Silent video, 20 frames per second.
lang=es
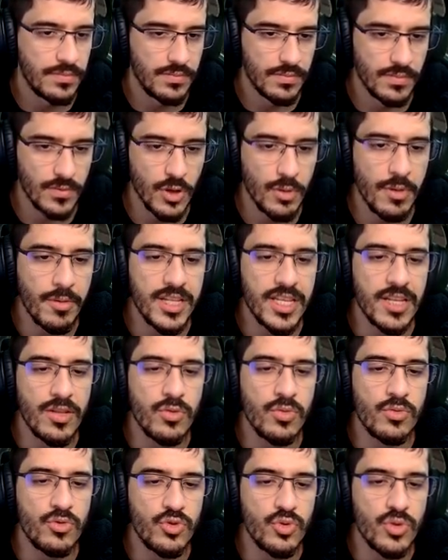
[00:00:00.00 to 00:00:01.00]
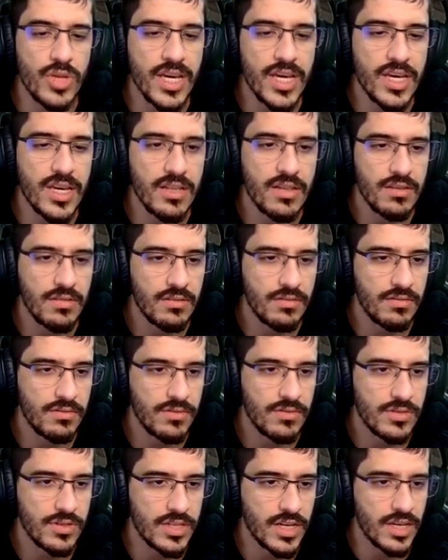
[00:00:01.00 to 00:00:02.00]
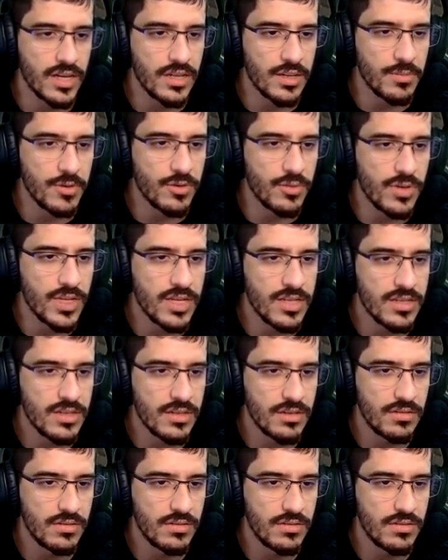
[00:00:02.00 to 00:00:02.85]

No me mete ni un Zurique. O sea, que te me cuidas.